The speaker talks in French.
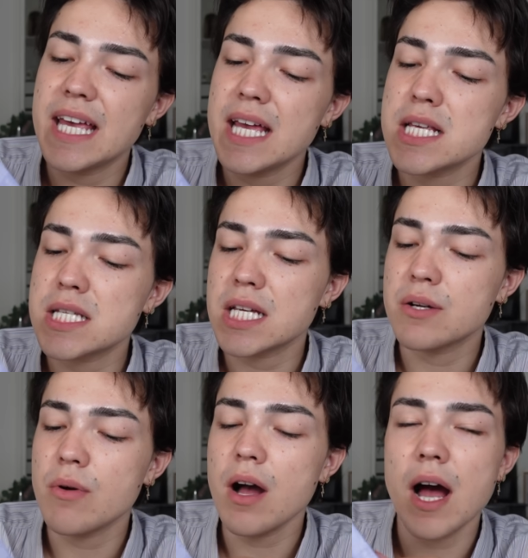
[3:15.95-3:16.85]
Et c'est
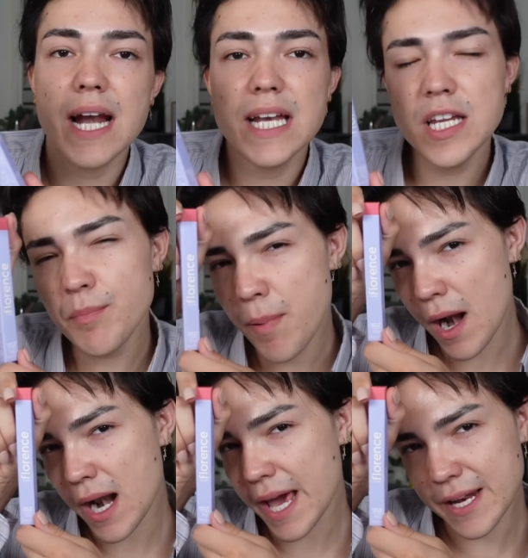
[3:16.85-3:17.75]
quoi Un lip
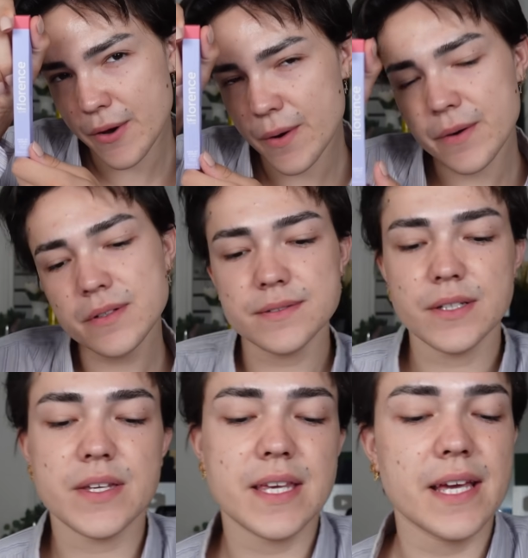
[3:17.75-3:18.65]
liner.
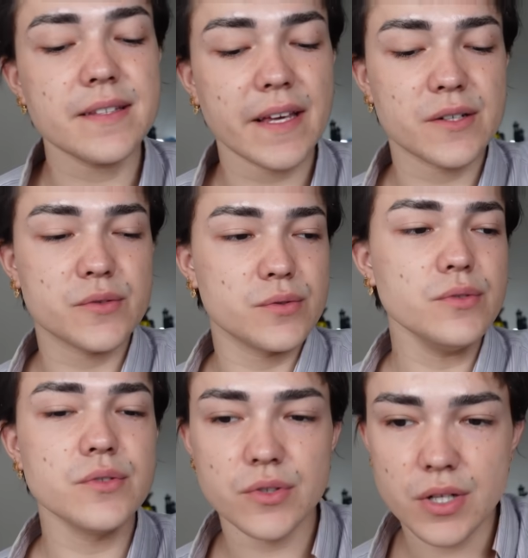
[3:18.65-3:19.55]
Ok, très
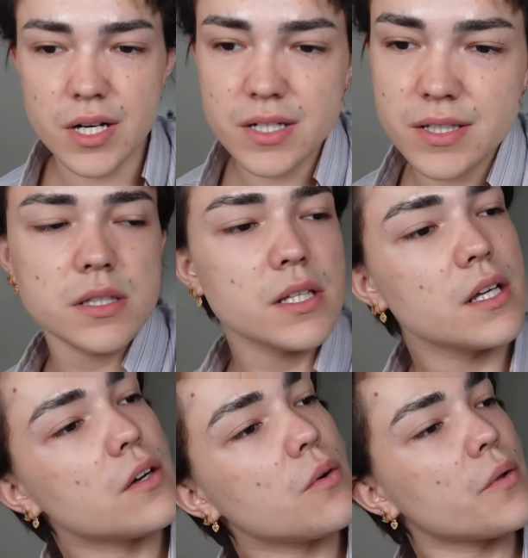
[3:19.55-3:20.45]
cool
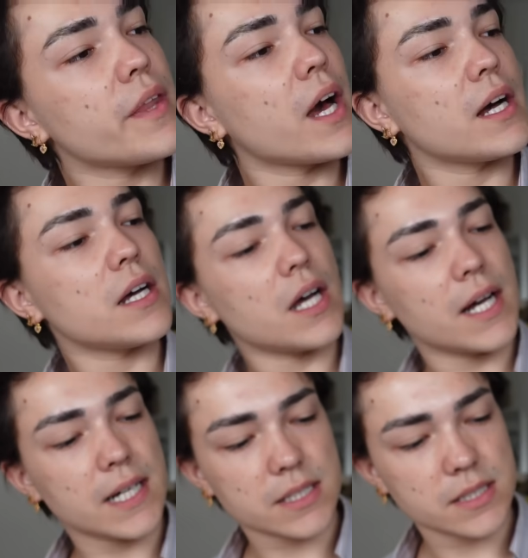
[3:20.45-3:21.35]
on a
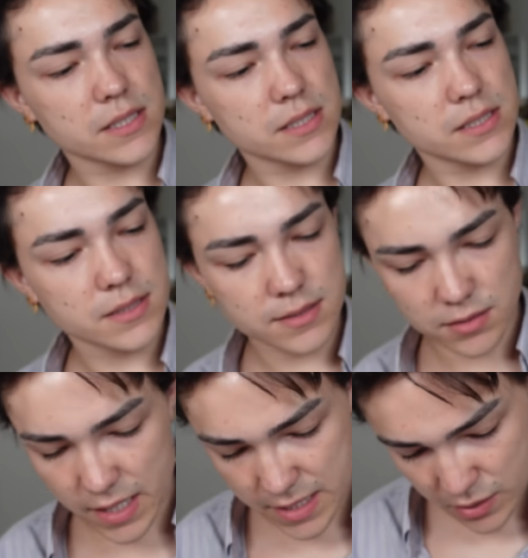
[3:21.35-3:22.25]
un...
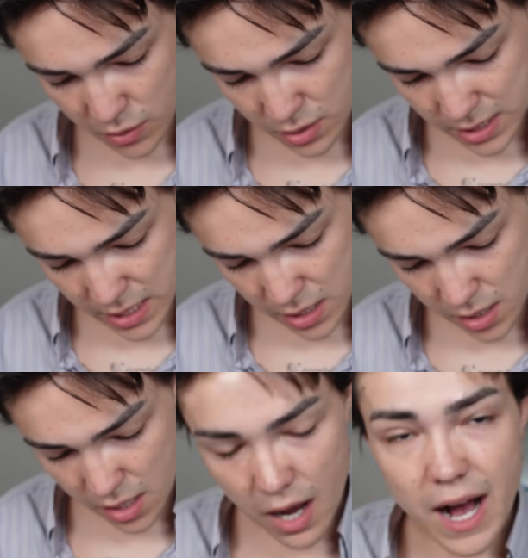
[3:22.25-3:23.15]
Qu'est-ce que c'est
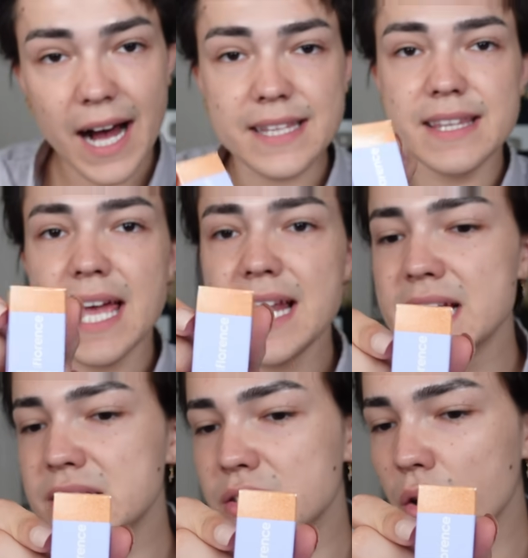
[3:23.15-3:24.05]
Un
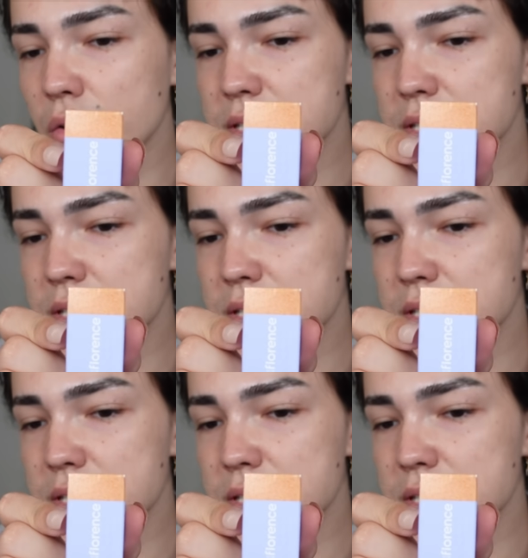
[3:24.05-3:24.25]
highlighter en